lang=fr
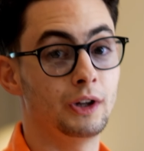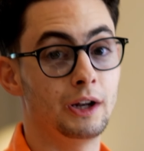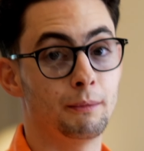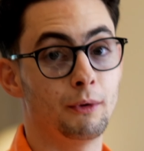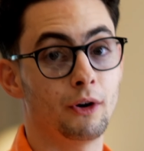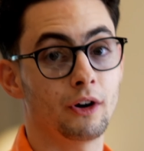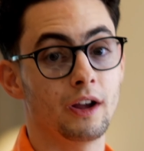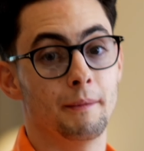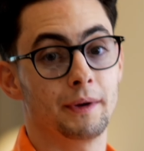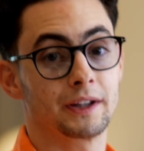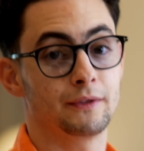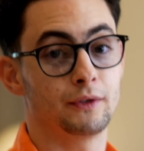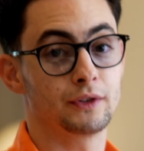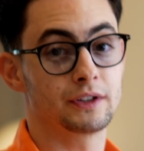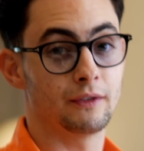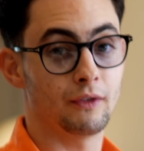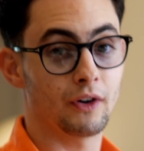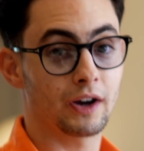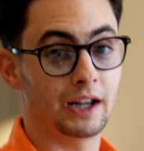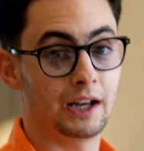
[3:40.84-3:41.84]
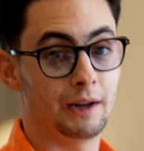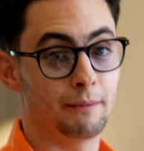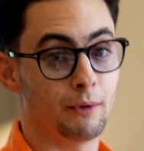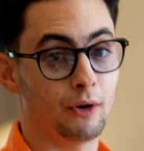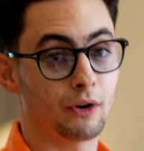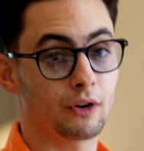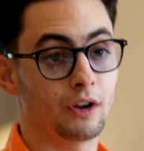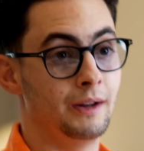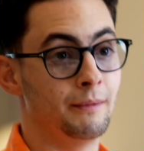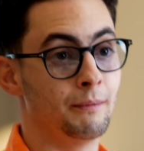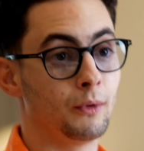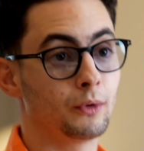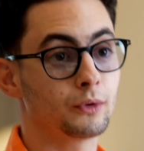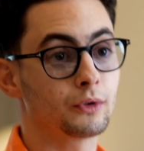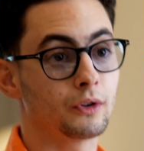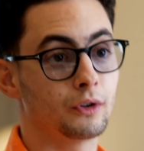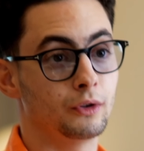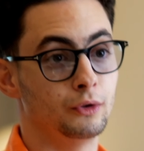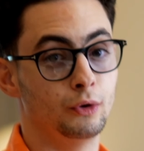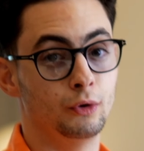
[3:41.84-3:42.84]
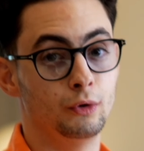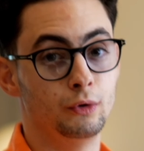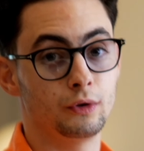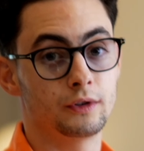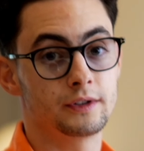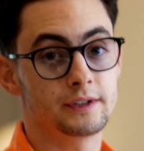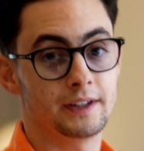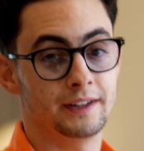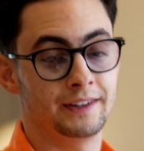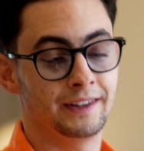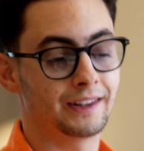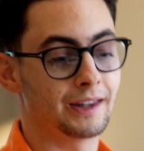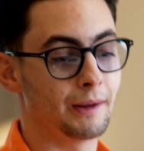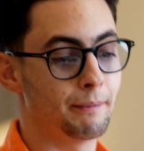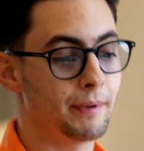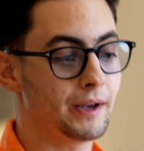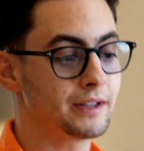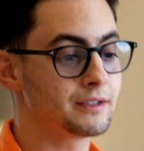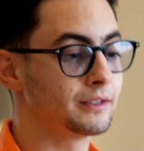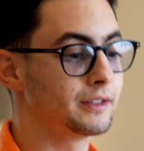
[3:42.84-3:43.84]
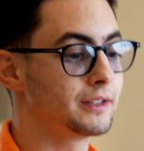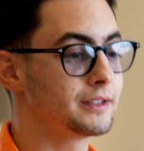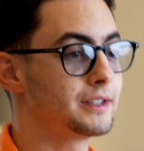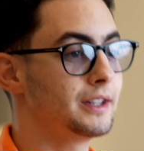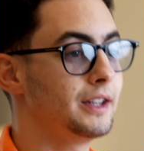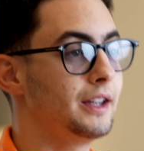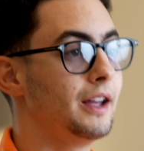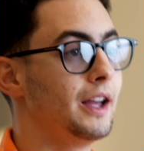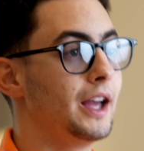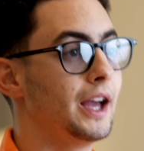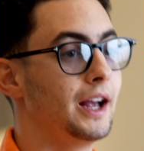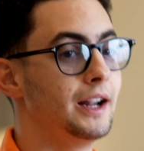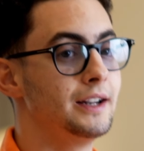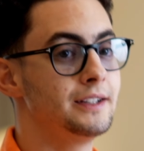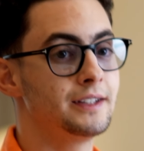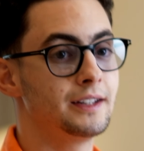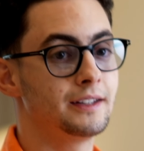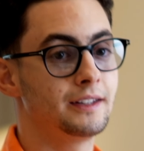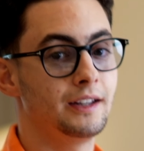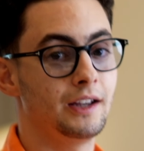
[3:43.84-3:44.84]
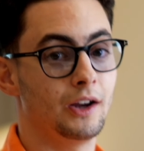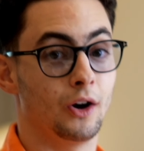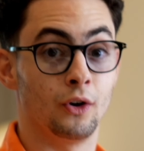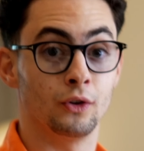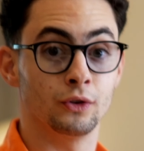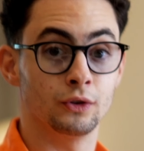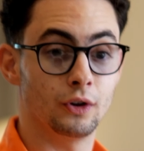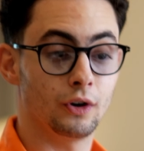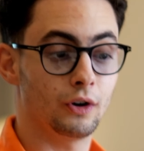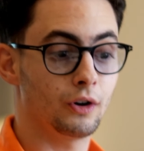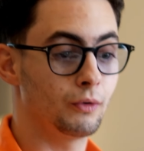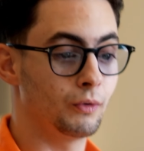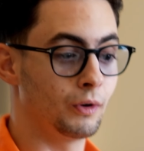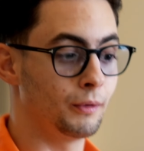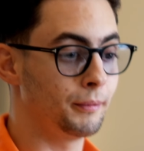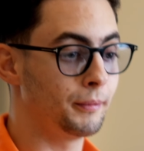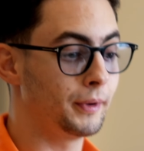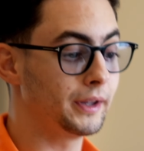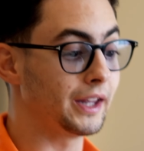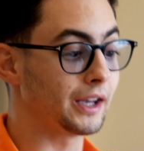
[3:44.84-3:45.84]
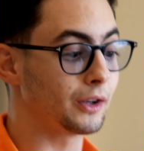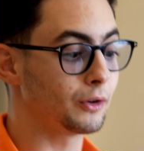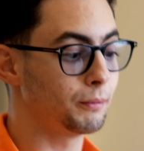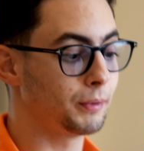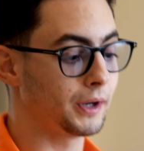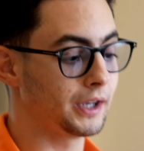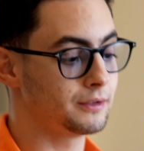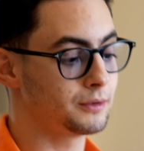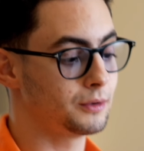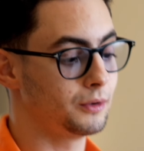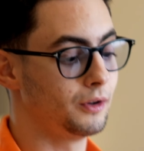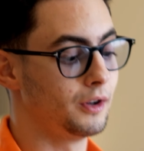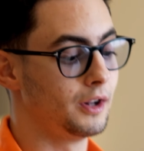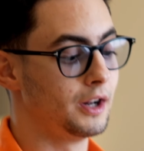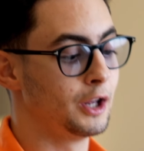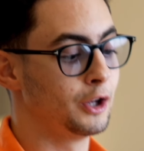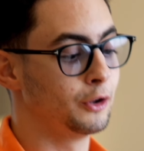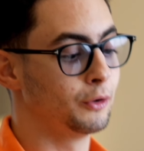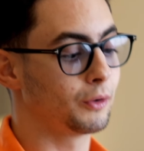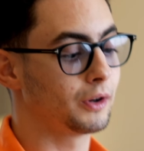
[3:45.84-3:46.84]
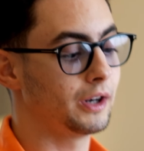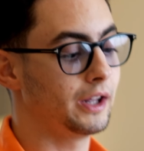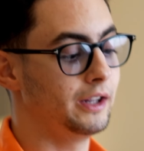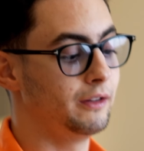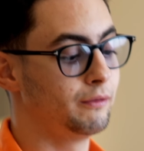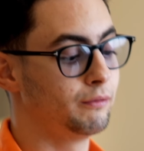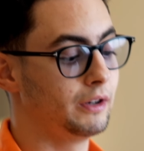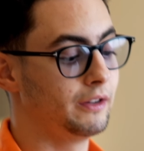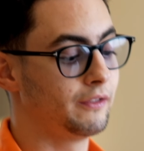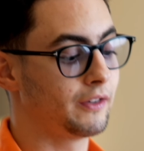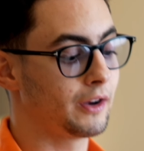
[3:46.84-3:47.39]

de l'époque parce qu'il faut savoir qu'à l'époque, les montres de luxe n'étaient pas en acier, elles étaient en or ou en matériaux précieux. Donc là, ils voulaient